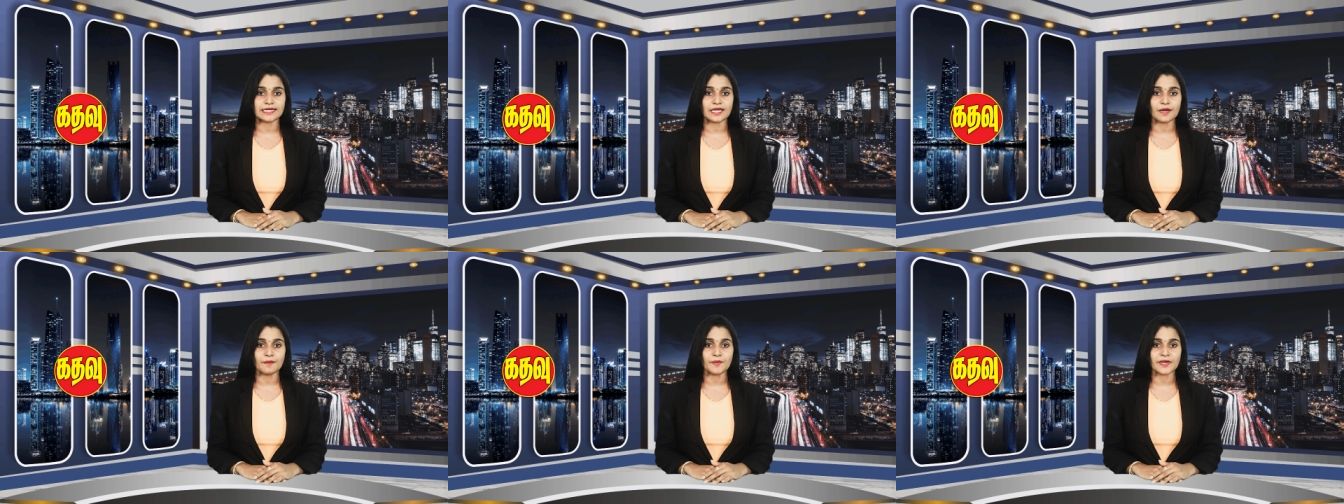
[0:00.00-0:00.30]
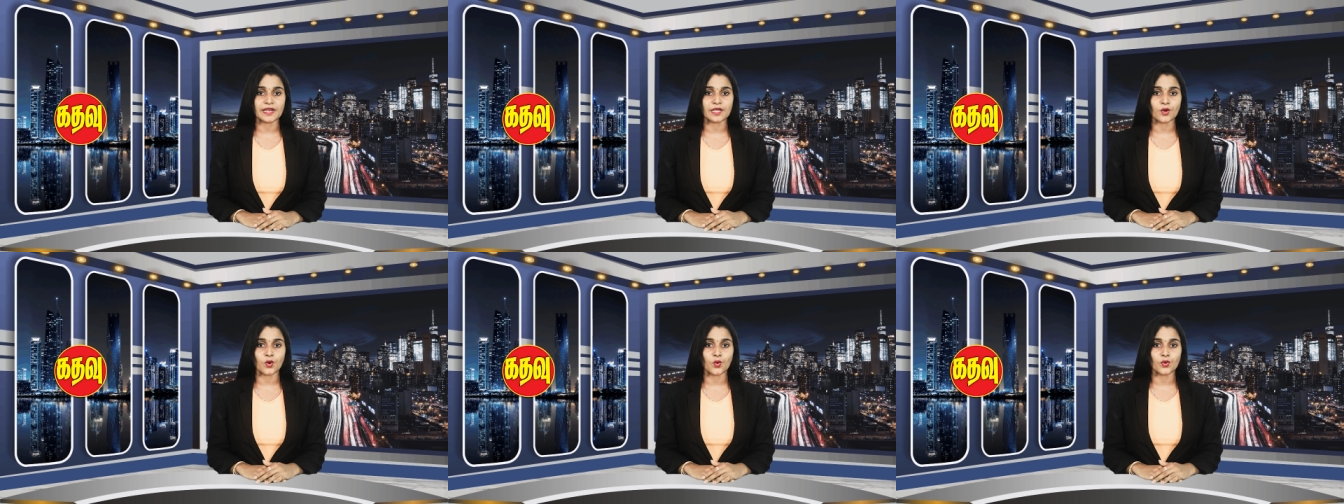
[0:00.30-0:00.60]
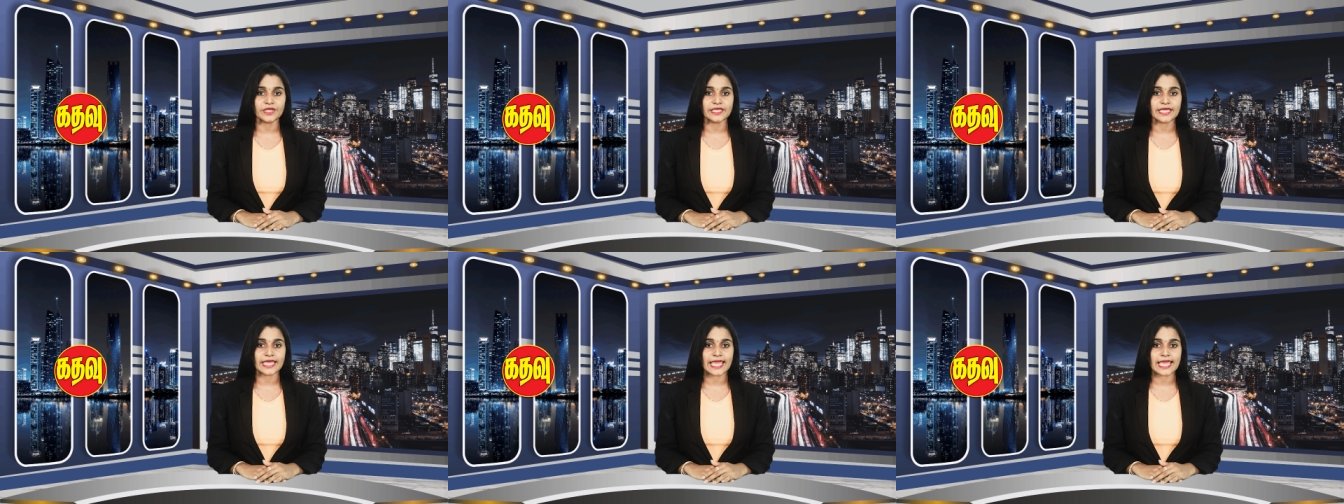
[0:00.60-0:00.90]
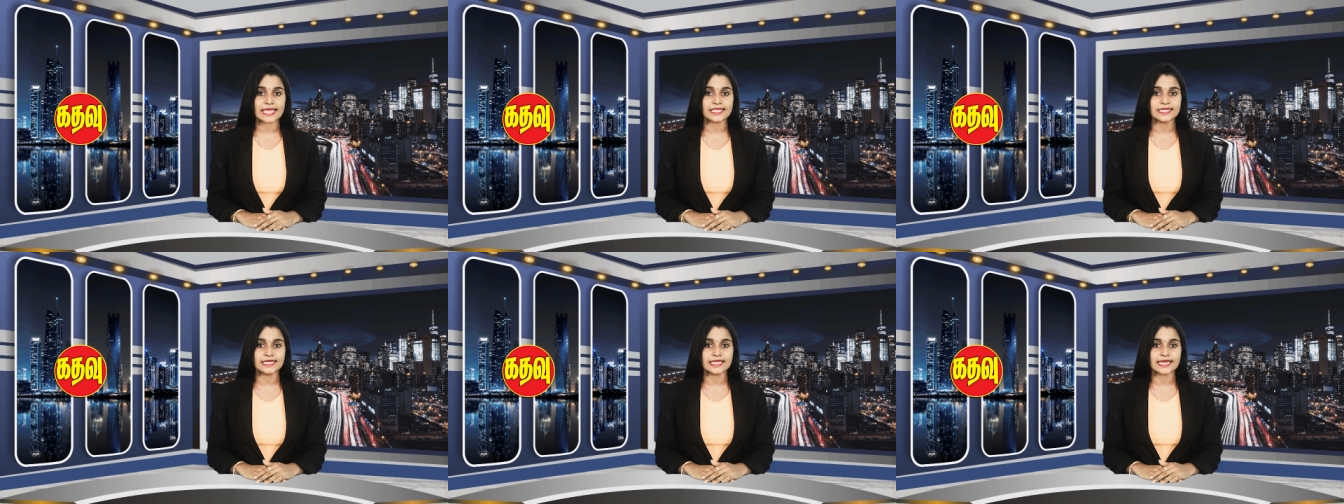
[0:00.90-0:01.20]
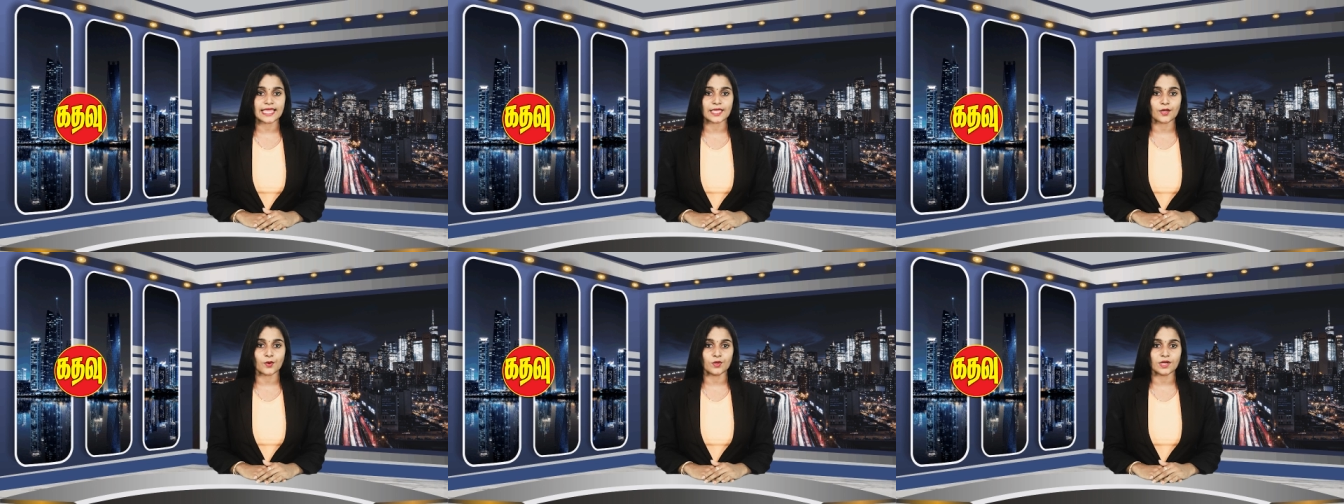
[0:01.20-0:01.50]
இடம்பெறக்கூடிய
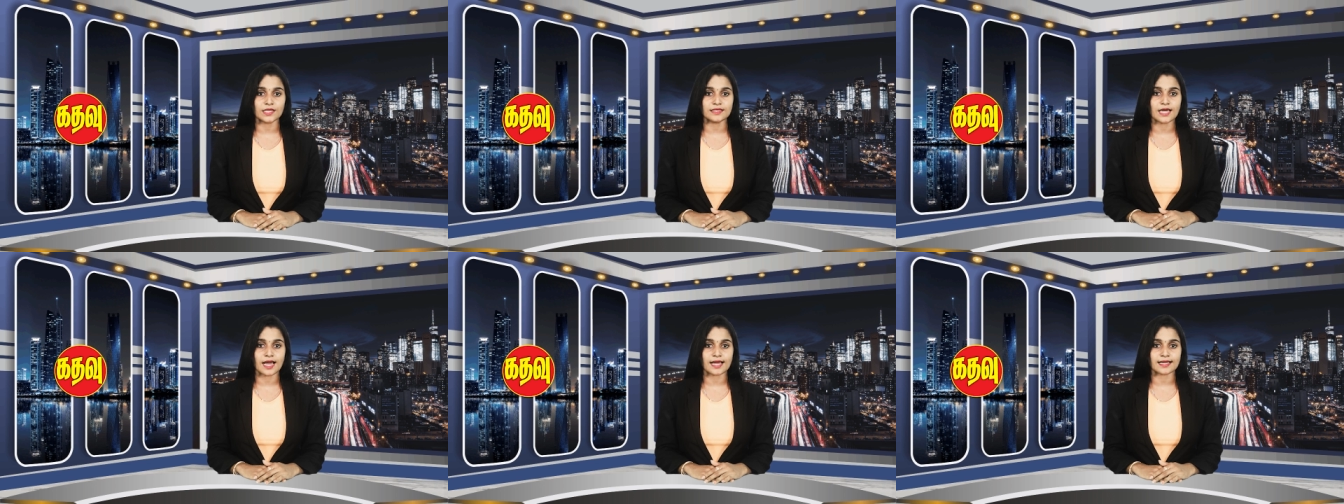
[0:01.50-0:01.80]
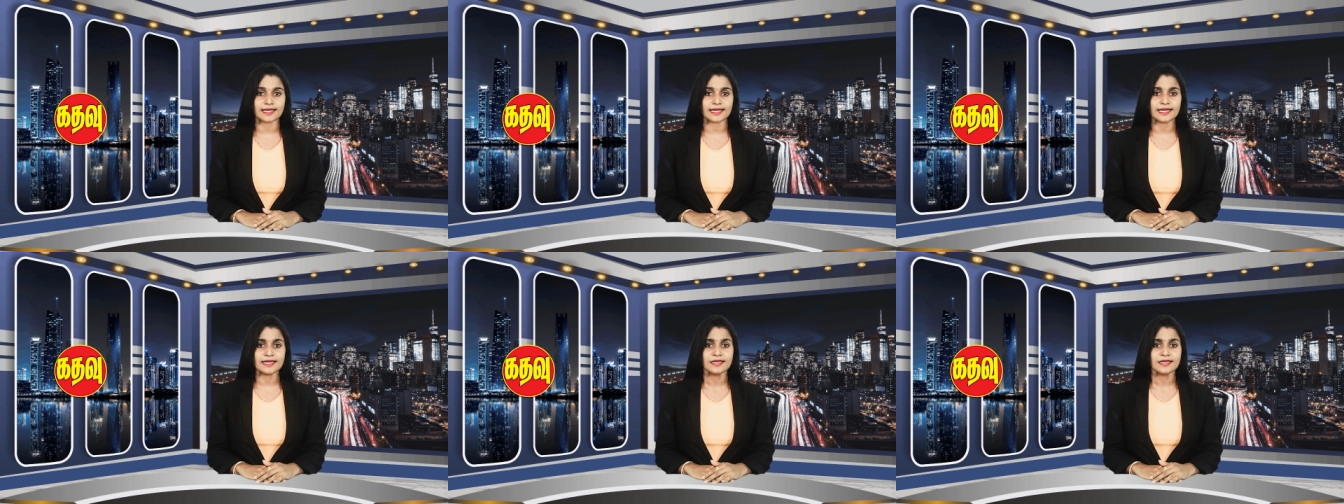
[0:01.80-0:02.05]
ஏதுநிலை உள்ளதாக